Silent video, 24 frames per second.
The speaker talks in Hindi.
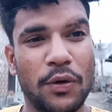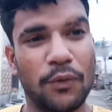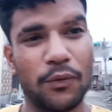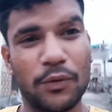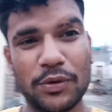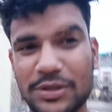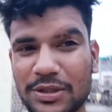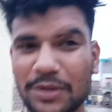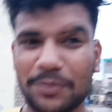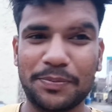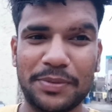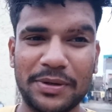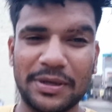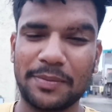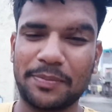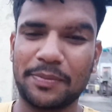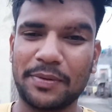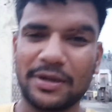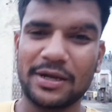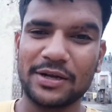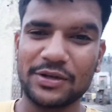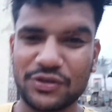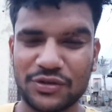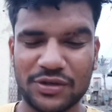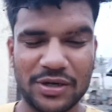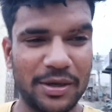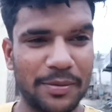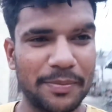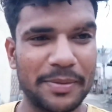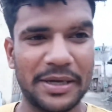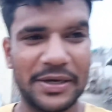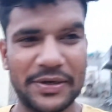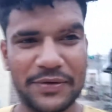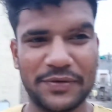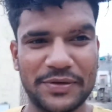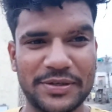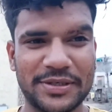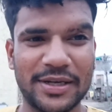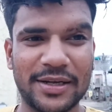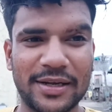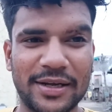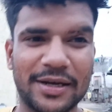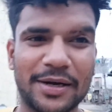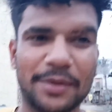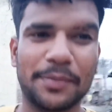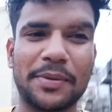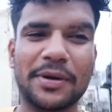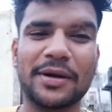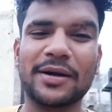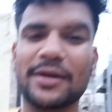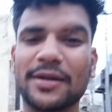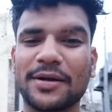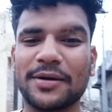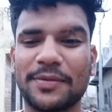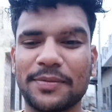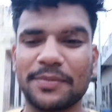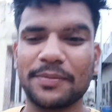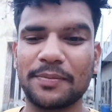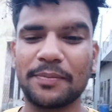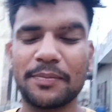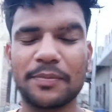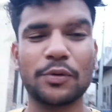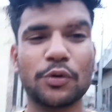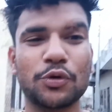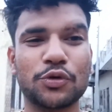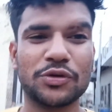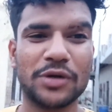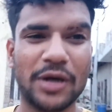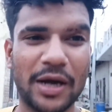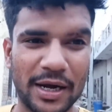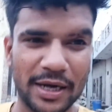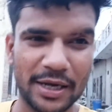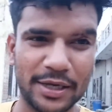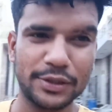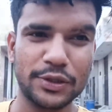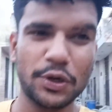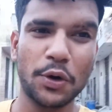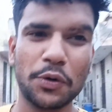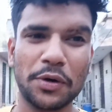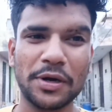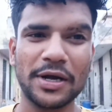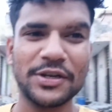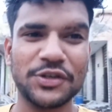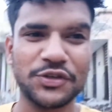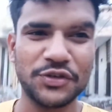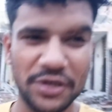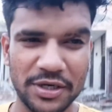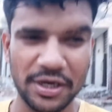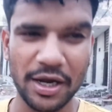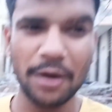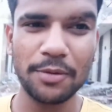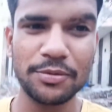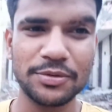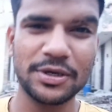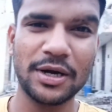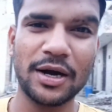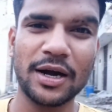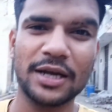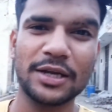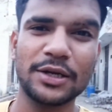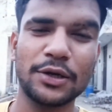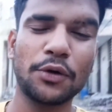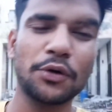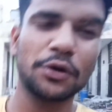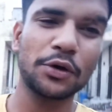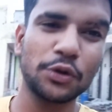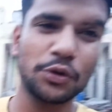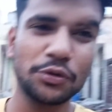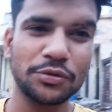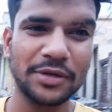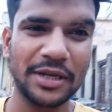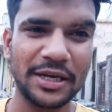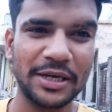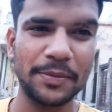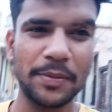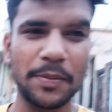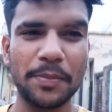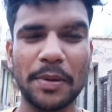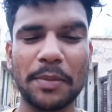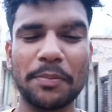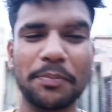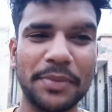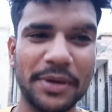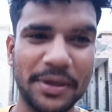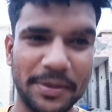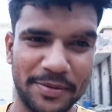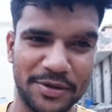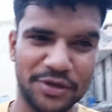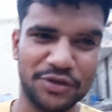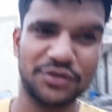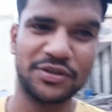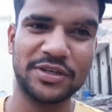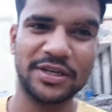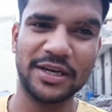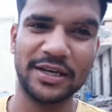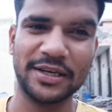वो जब भी अपना अच्छा बेनिफिशियल देगा बट कुछ खा के जाओगे अच्छे काब्स खा के जाओगे तो शरीर में पंपिंग भी अच्छी